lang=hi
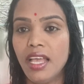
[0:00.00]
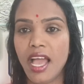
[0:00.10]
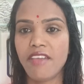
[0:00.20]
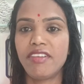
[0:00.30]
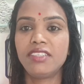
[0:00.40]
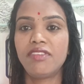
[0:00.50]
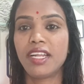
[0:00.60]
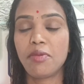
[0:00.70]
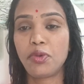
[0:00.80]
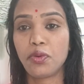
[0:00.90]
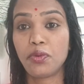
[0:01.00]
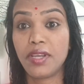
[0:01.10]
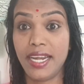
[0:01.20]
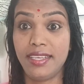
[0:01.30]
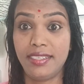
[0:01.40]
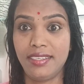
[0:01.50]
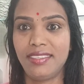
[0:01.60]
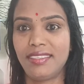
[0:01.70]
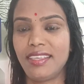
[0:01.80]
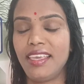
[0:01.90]
हाय फ्रेंड्स वेलकम टू
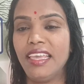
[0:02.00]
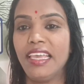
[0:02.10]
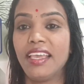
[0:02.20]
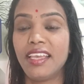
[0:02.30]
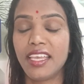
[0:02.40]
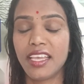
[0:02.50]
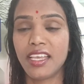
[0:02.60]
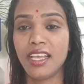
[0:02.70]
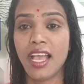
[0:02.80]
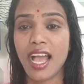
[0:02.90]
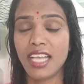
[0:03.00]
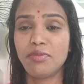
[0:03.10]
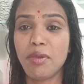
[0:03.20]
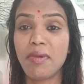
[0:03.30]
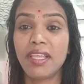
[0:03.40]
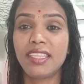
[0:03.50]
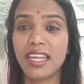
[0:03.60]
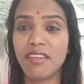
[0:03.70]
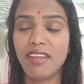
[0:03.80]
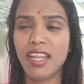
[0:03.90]
सी आज मैं बात
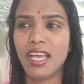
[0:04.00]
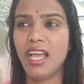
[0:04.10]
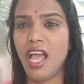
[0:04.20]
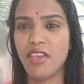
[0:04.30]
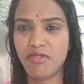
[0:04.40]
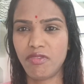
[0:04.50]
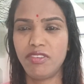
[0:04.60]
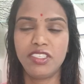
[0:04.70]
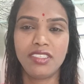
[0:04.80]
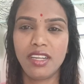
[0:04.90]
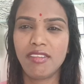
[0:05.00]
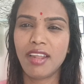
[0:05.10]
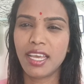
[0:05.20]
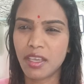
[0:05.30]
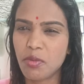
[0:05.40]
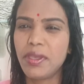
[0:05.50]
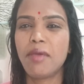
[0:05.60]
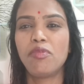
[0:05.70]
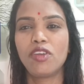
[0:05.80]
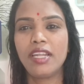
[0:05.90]
करने वाला हाई प्रोफेशनल वाला को भी
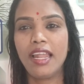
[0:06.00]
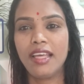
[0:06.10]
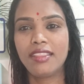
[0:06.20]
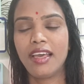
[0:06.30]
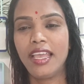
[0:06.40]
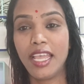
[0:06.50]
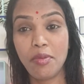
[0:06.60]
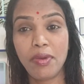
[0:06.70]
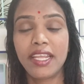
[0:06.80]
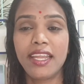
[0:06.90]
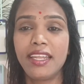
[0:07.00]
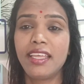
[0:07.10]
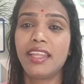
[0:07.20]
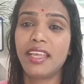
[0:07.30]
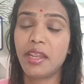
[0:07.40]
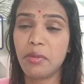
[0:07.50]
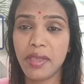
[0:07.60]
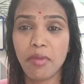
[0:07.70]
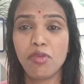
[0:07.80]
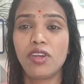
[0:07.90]
हम लोग डाला था हेल्पर कैटेगरी के, लिए भी
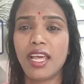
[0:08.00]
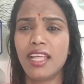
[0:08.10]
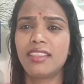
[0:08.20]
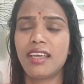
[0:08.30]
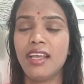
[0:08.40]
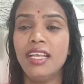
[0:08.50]
हम लोग डाला था